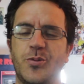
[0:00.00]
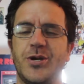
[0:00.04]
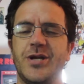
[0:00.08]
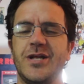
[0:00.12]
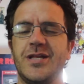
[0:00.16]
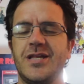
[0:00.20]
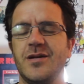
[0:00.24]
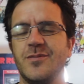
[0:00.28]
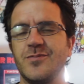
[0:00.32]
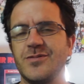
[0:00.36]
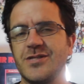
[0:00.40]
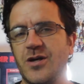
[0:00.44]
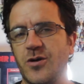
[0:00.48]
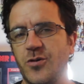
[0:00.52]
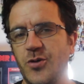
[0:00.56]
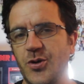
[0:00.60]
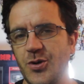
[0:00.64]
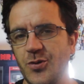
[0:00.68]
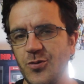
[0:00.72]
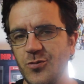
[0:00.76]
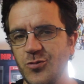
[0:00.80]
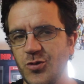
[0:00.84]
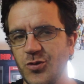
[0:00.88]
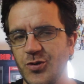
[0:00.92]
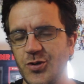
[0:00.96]
Porém, temos
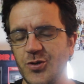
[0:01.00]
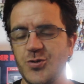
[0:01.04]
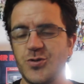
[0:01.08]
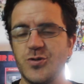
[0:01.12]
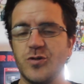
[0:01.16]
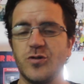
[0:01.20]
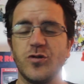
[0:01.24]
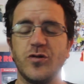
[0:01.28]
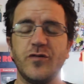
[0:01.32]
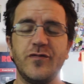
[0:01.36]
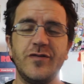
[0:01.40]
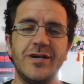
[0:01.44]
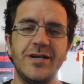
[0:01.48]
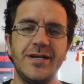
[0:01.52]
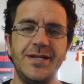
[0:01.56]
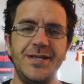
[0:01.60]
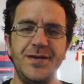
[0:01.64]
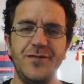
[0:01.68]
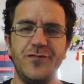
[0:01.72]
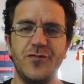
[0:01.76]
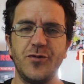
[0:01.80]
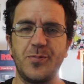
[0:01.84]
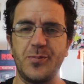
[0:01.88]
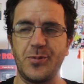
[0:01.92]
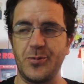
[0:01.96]
agora um dono de Glover
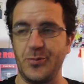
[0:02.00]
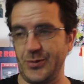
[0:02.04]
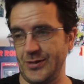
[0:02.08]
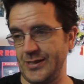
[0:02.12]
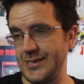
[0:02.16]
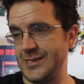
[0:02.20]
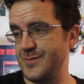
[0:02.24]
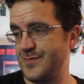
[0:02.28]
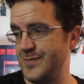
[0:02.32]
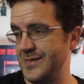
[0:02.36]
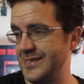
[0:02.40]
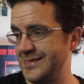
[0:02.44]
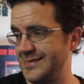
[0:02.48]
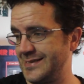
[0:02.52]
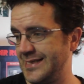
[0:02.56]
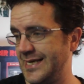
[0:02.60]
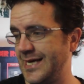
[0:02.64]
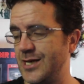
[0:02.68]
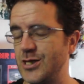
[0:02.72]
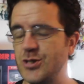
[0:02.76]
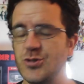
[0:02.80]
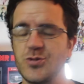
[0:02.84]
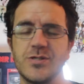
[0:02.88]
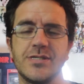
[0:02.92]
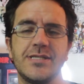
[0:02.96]
livre para poder
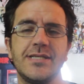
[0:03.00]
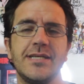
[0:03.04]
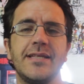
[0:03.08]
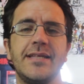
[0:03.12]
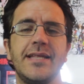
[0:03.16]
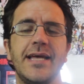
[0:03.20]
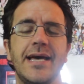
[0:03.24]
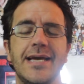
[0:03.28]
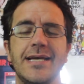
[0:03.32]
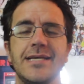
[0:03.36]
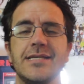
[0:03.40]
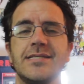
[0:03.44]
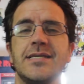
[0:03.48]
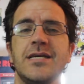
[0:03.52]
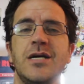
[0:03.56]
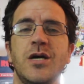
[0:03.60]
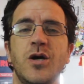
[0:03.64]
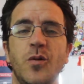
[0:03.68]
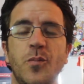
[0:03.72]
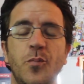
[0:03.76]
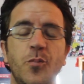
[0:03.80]
expressar as suas ideias,